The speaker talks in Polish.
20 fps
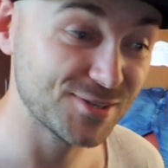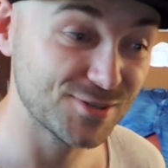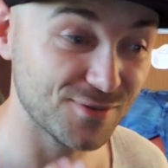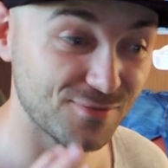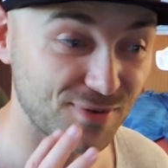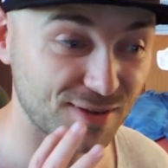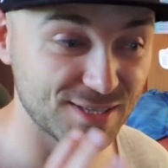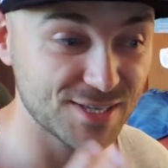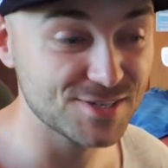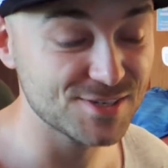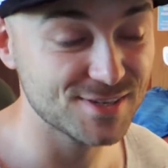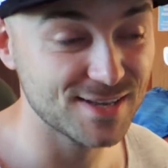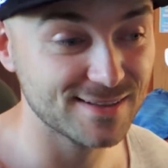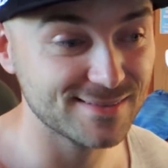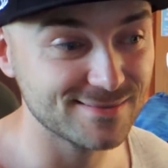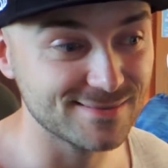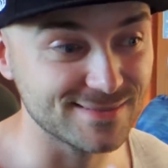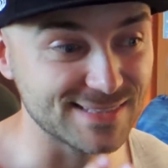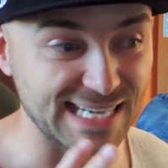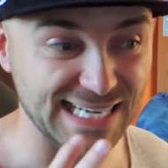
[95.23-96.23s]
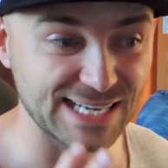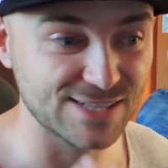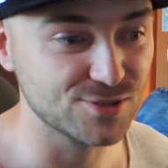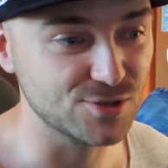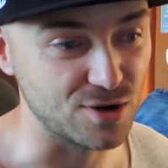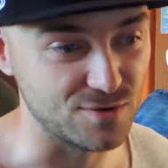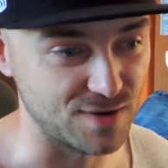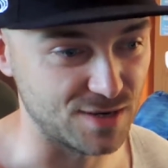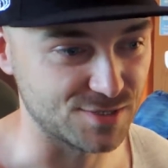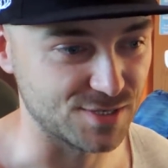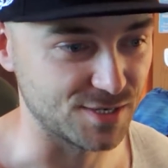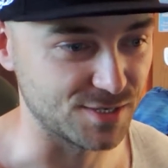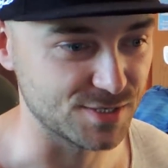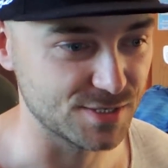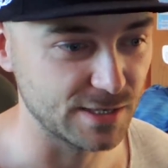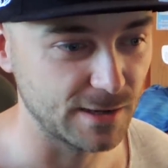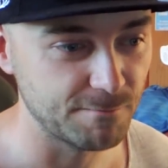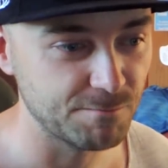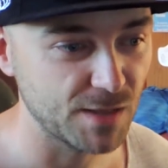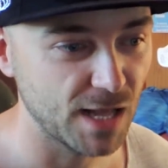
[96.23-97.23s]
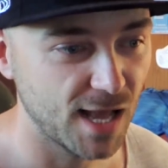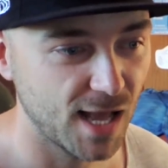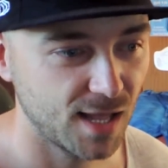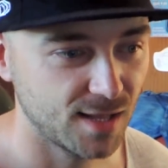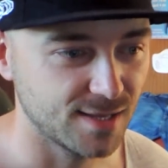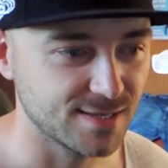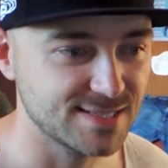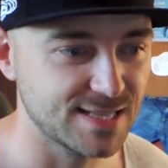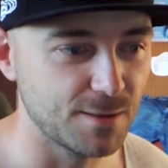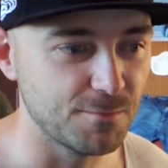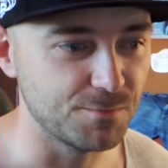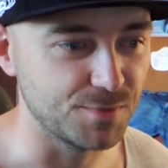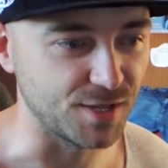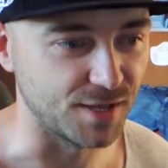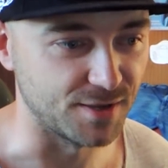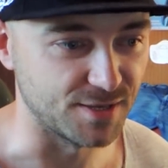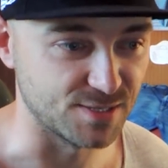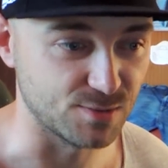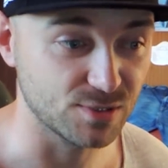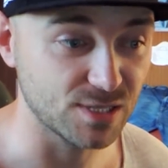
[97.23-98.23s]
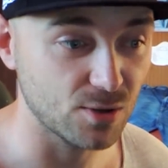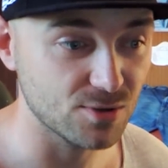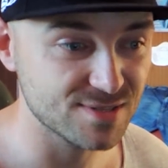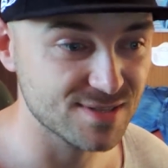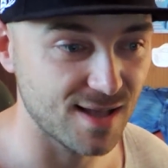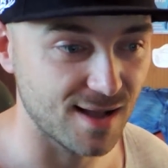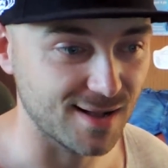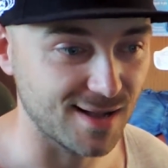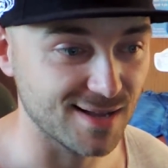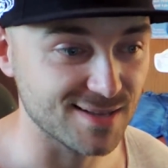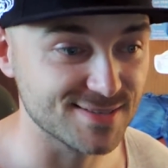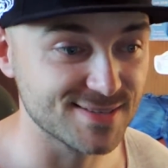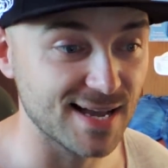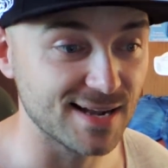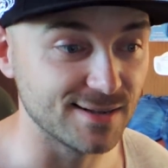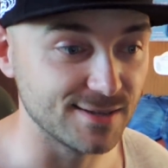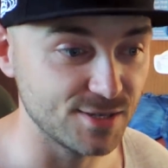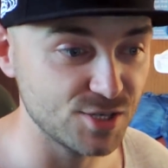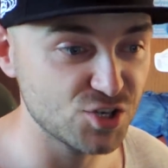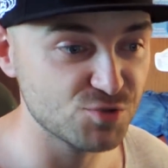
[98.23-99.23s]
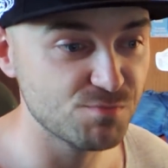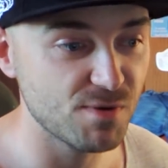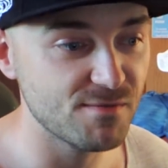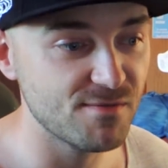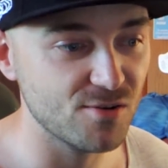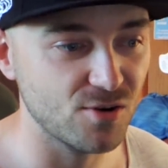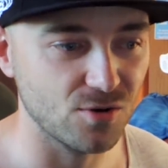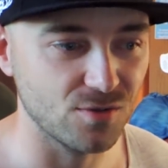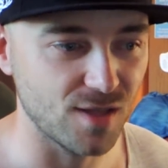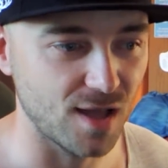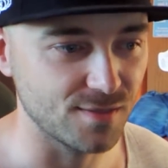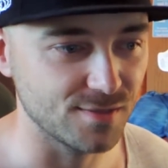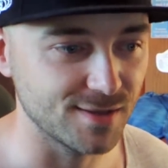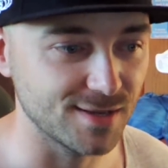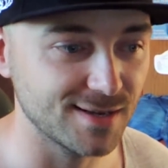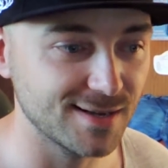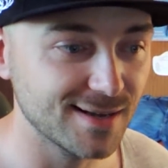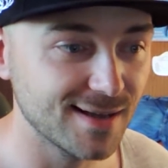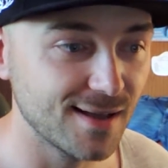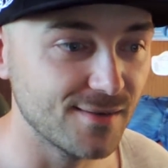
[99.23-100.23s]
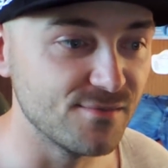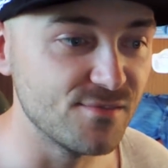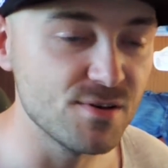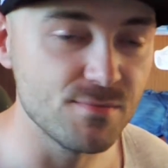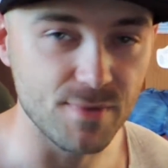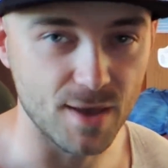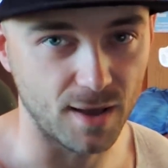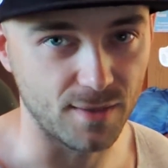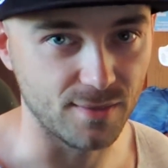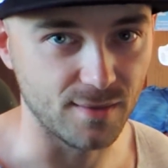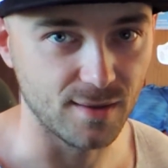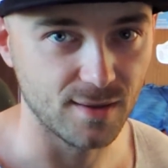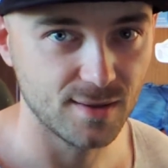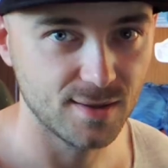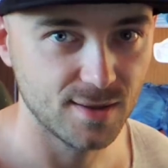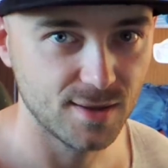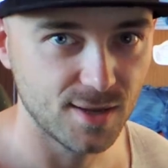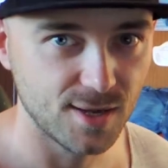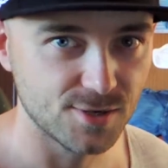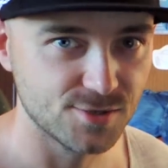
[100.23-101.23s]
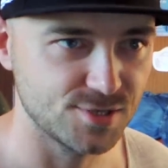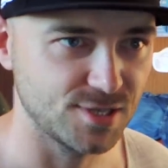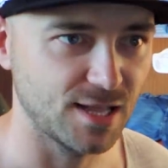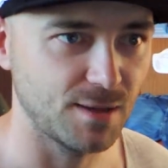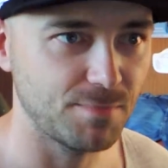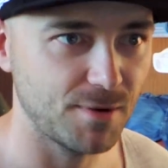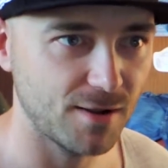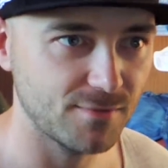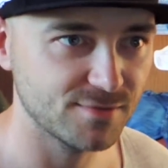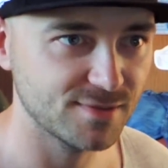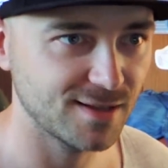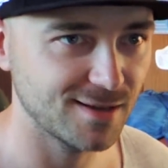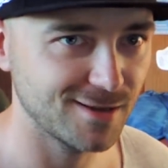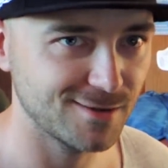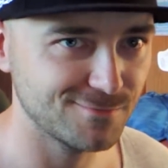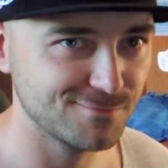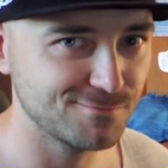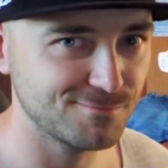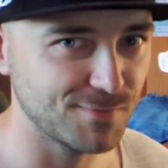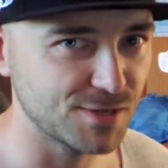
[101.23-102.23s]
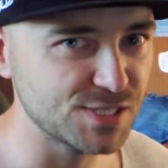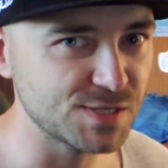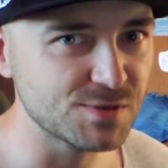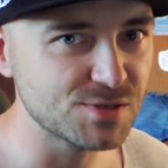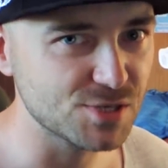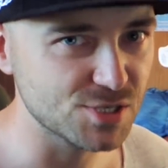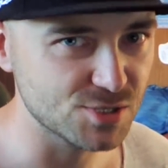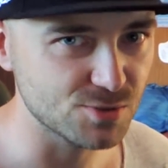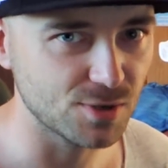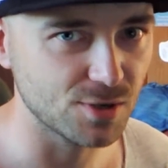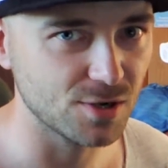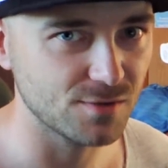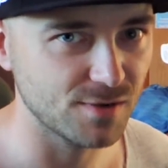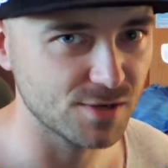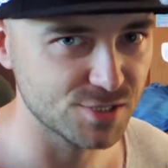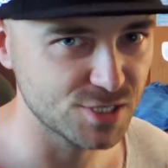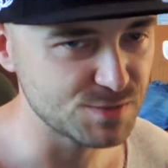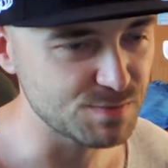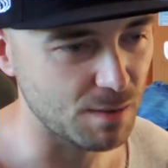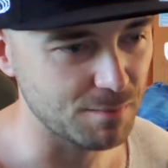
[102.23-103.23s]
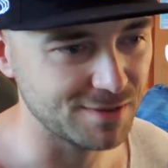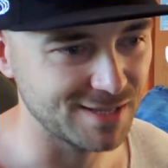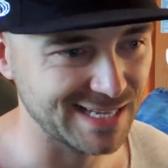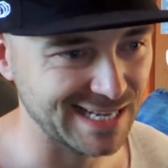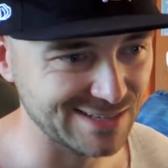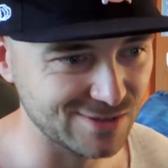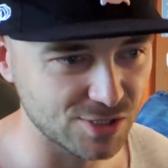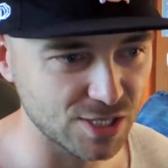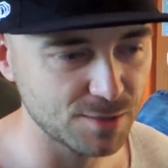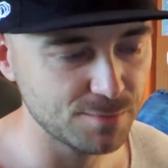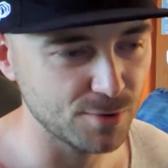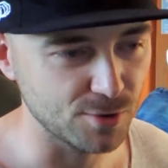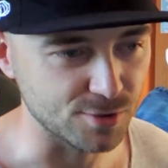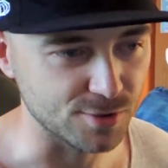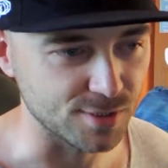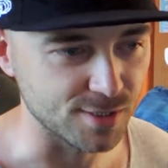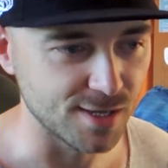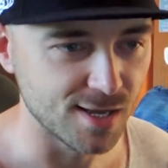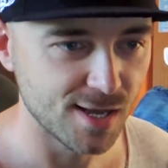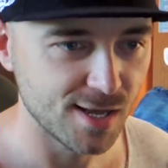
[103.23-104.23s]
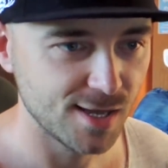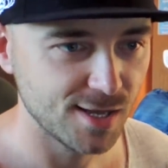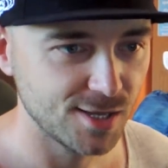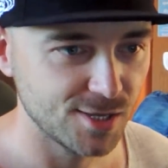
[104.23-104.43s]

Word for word: Będzie to faktycznie zagadkowa rzecz. Następnie, złota odznaka za liczbę wykonanych wymian. Czy naprawdę będziemy się sugerować liczbami tak jak do tej pory?